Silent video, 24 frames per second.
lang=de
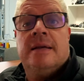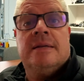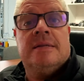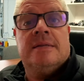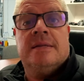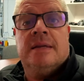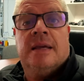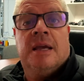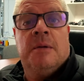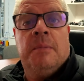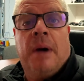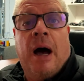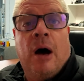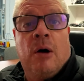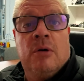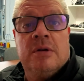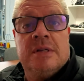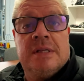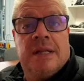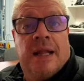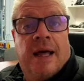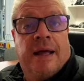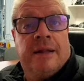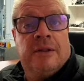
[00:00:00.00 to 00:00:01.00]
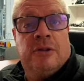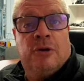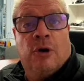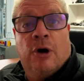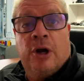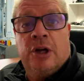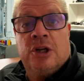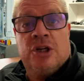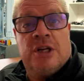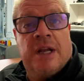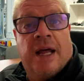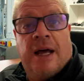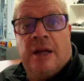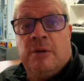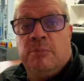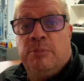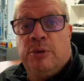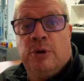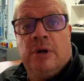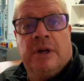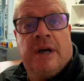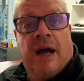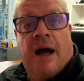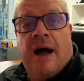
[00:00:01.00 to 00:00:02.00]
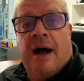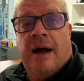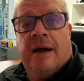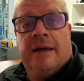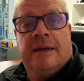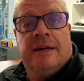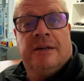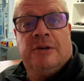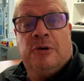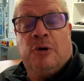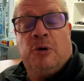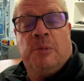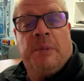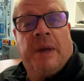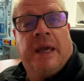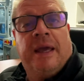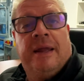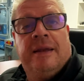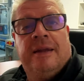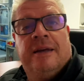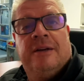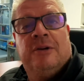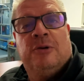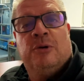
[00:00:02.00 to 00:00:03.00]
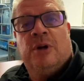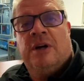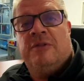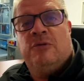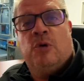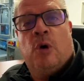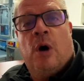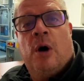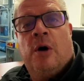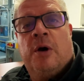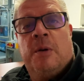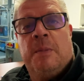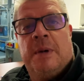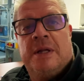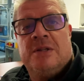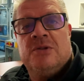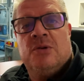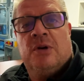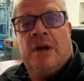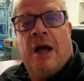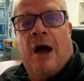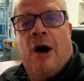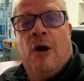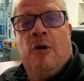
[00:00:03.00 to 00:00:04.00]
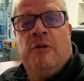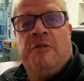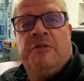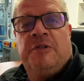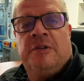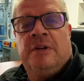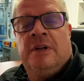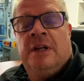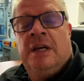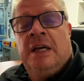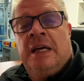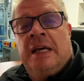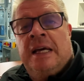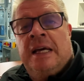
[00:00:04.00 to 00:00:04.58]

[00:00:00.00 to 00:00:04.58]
es im Ausland, Deutschland, Bulgarien, Rumänien oder wo auch immer zu kaufen,